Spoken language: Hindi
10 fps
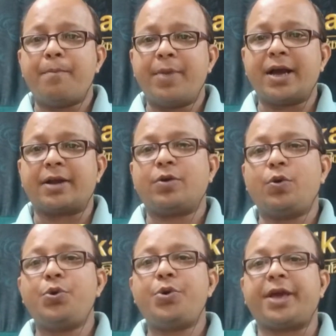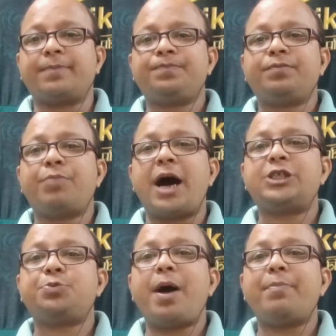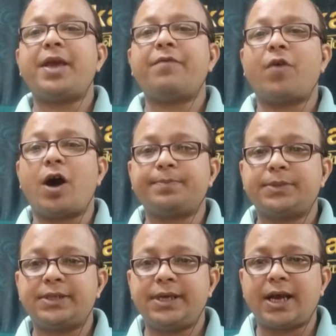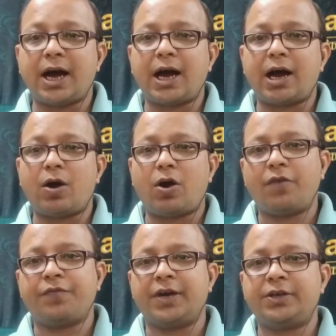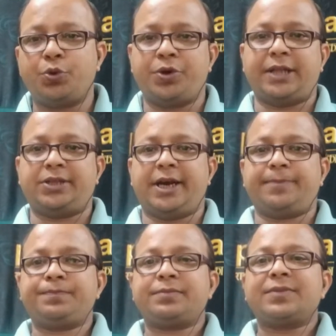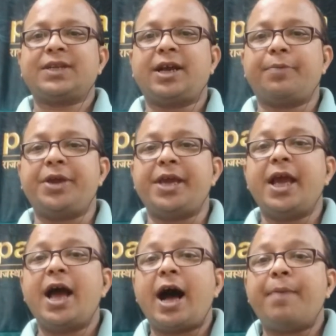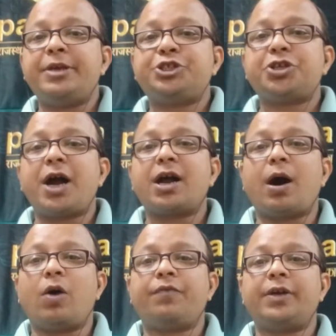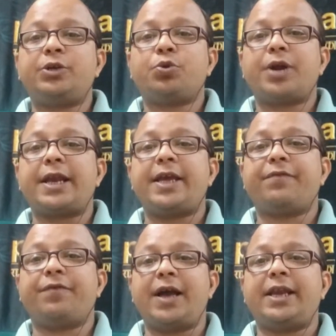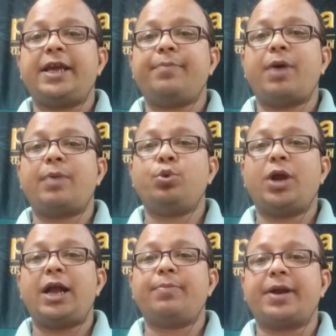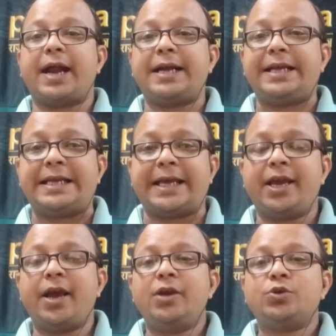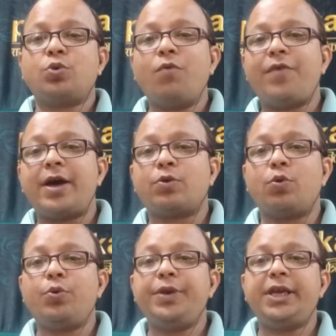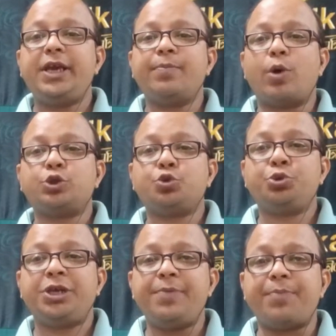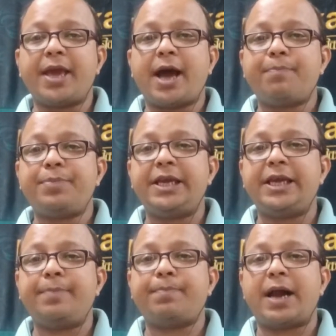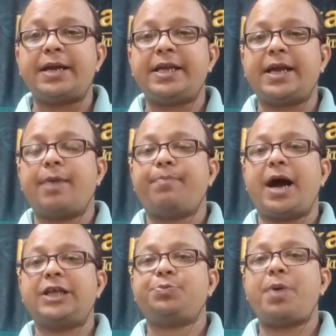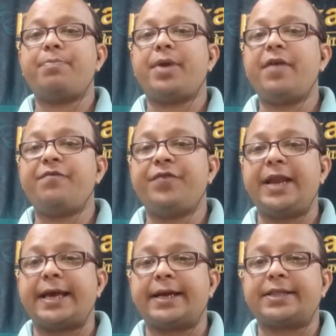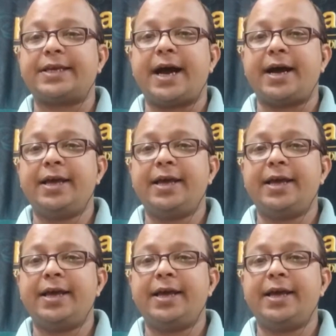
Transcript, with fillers: मगर उन्होंने भाजपा में वापसी का ऑफर ठुकरा दिया कभी अमित शाह का ऑफर ठुकराने वाले बाबूलाल मरांडी ने सोमवार को उनकी ही मौजूदगी में अपनी ही पार्टी का भाजपा में विलय कर दिया